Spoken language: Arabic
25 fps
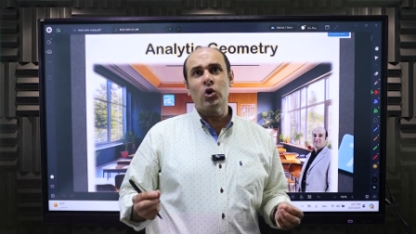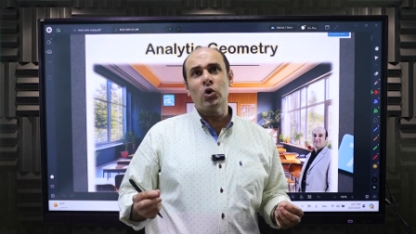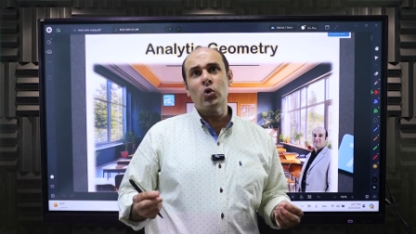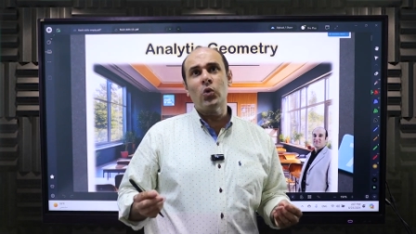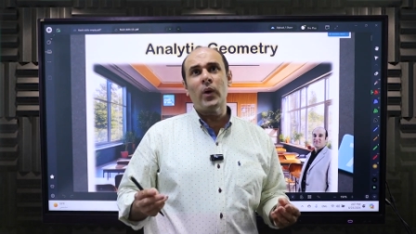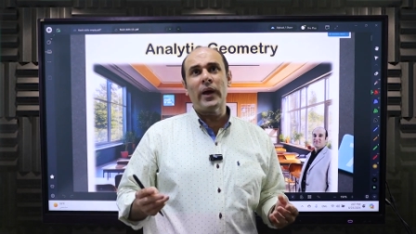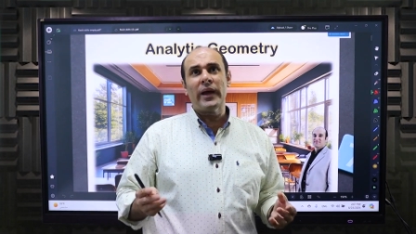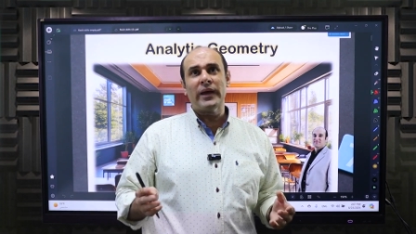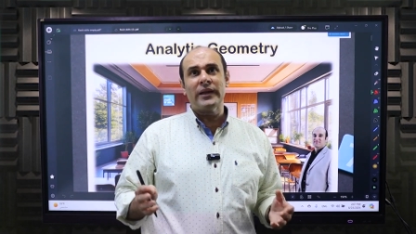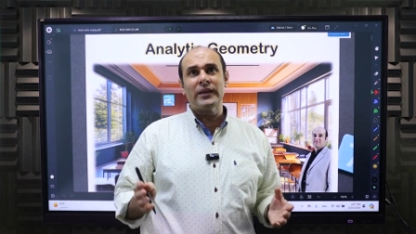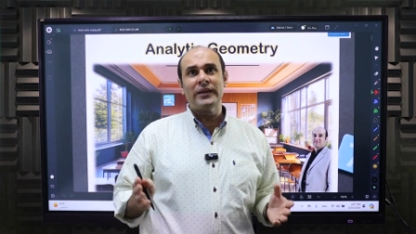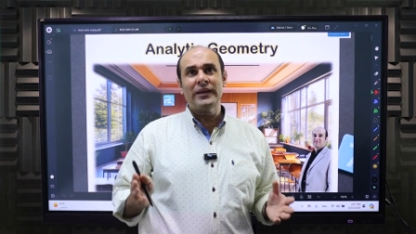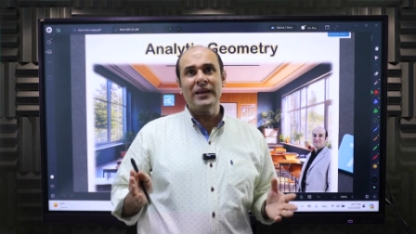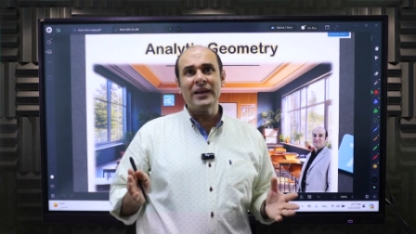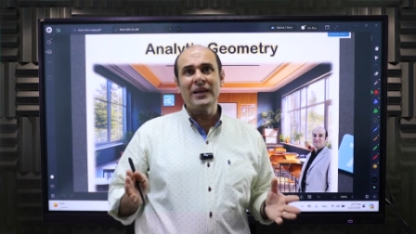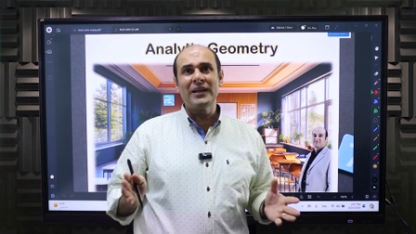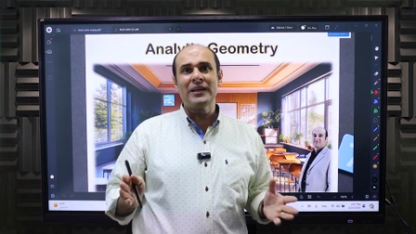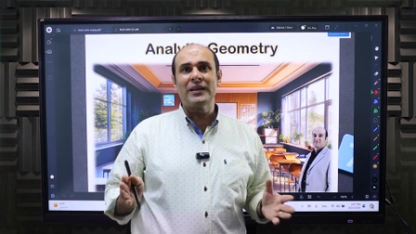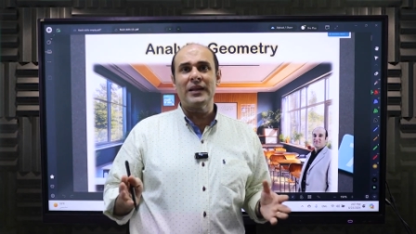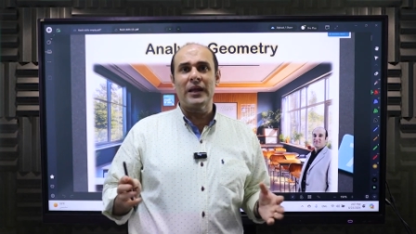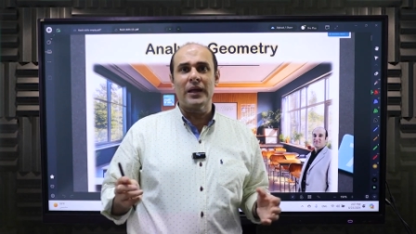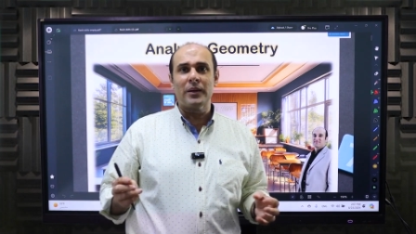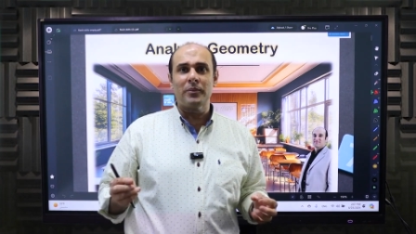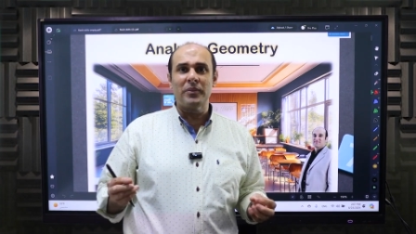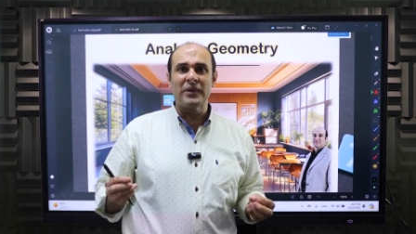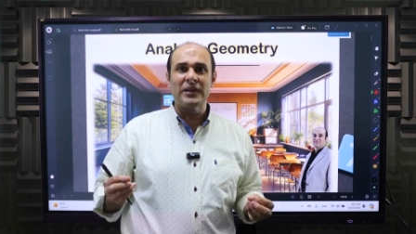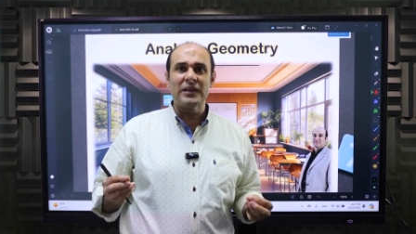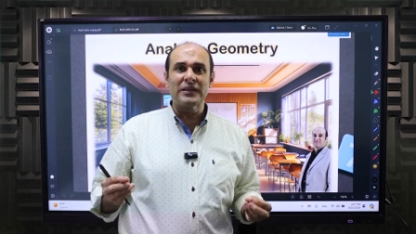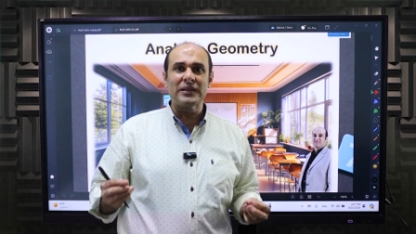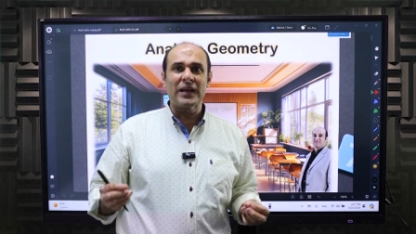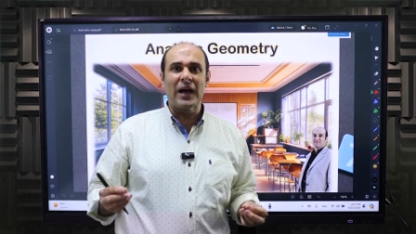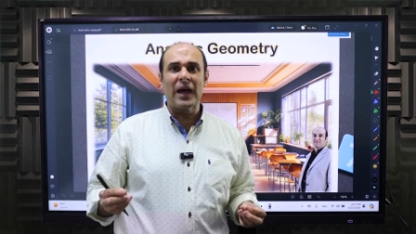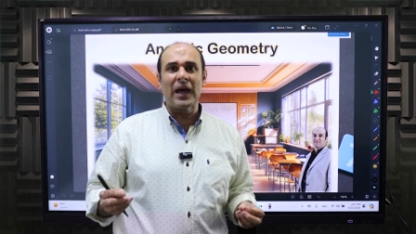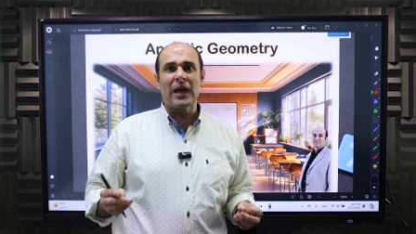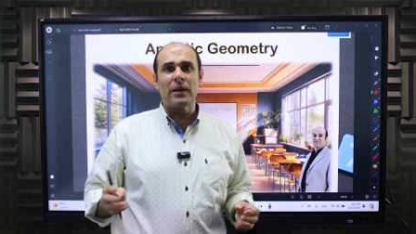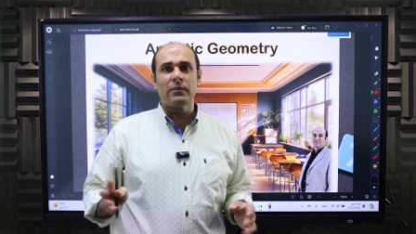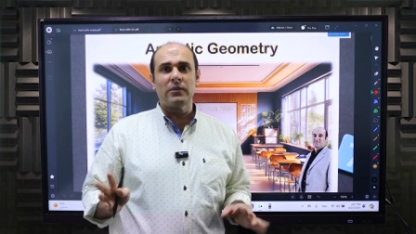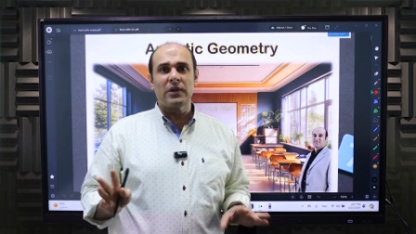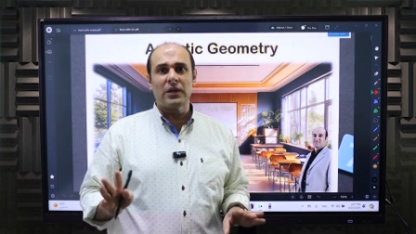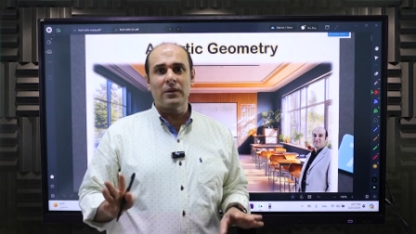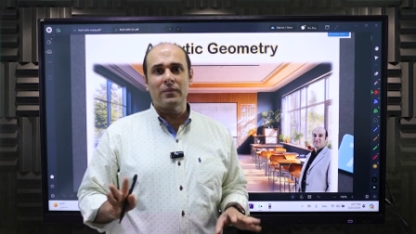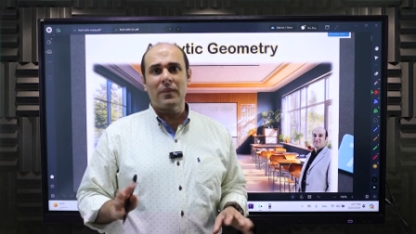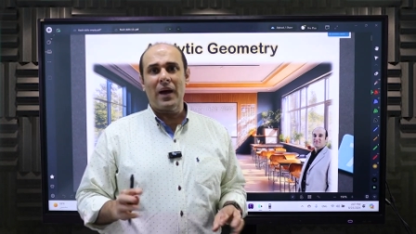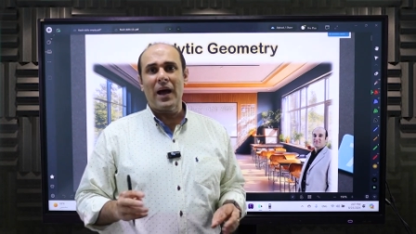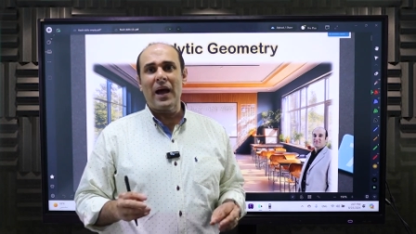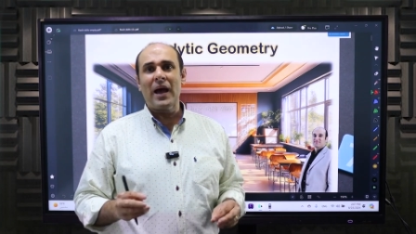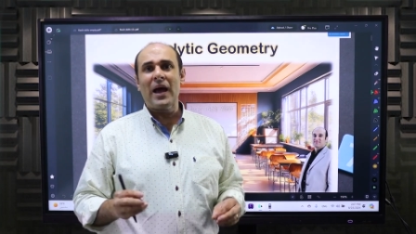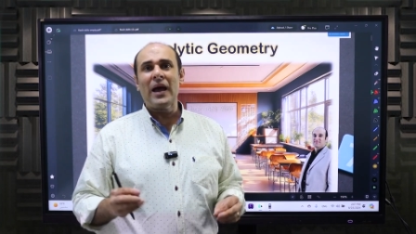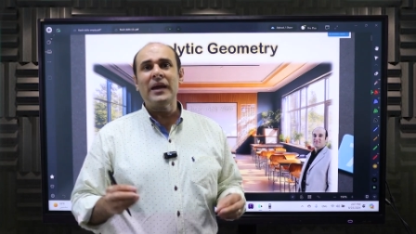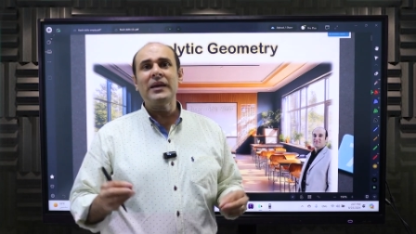هو ان احنا بنتعامل
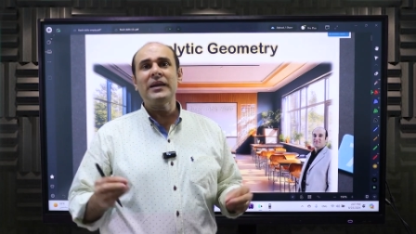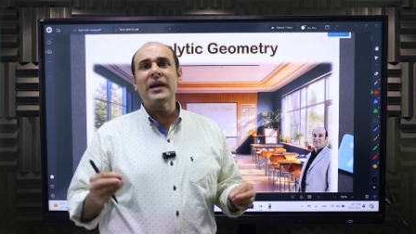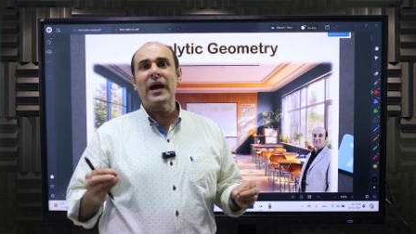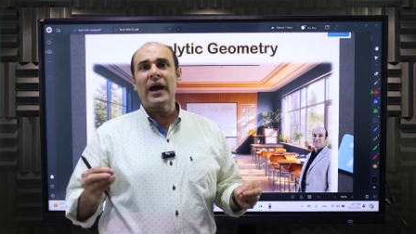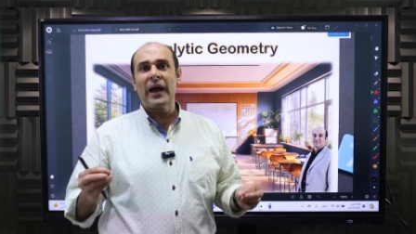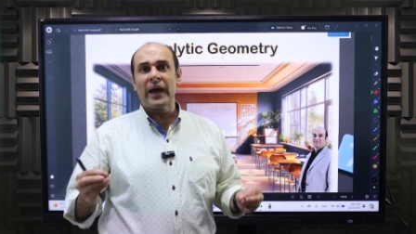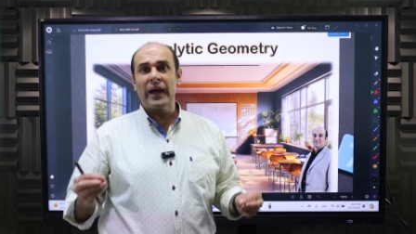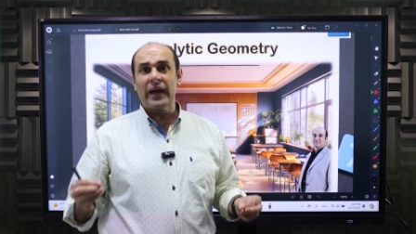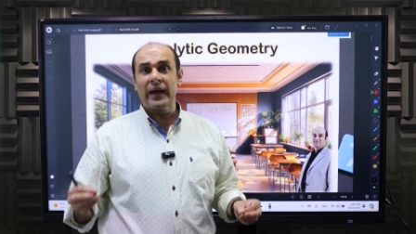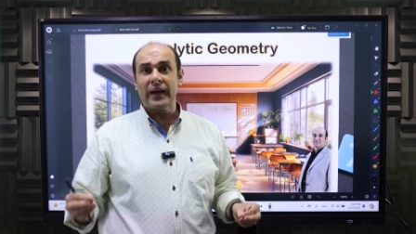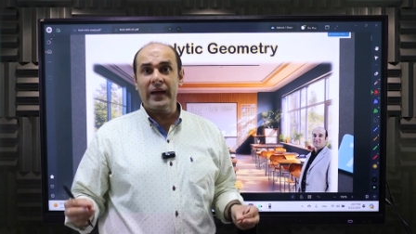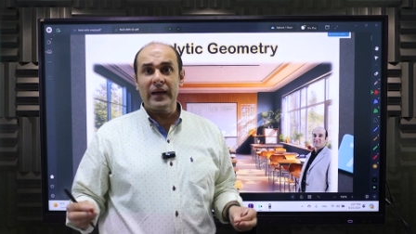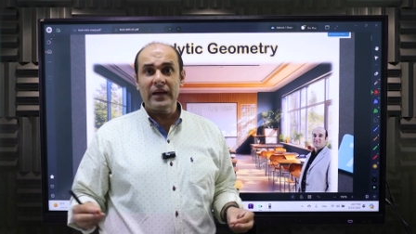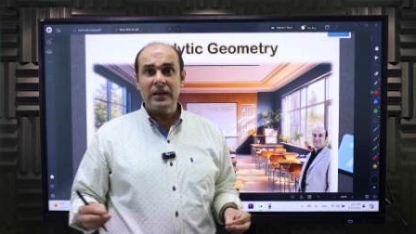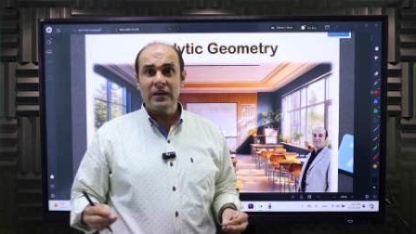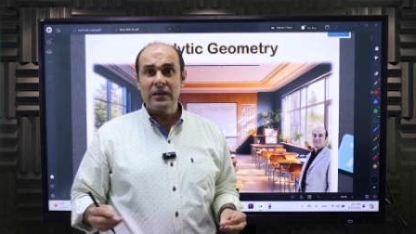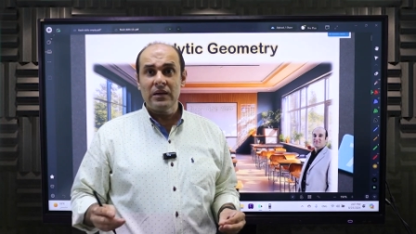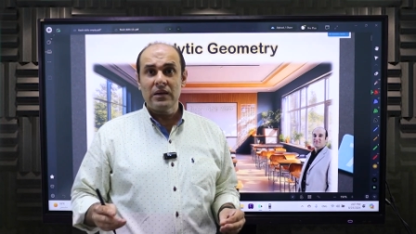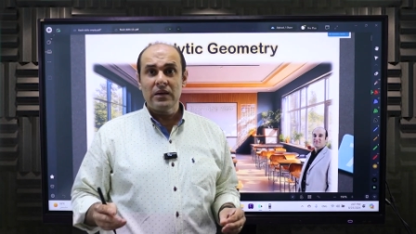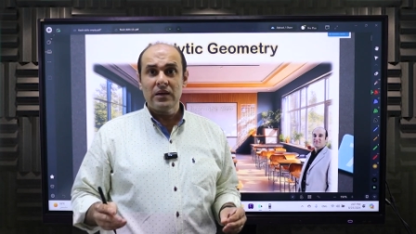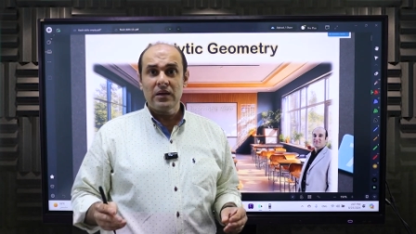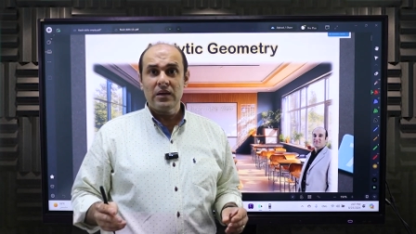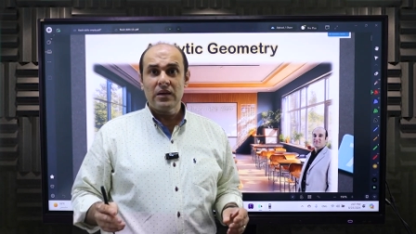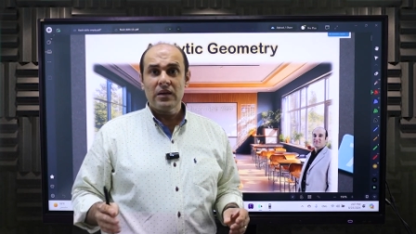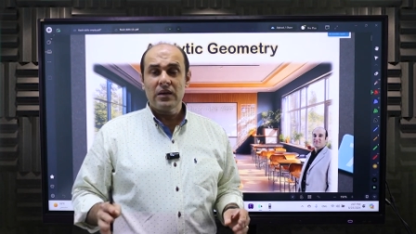مع اي حاجه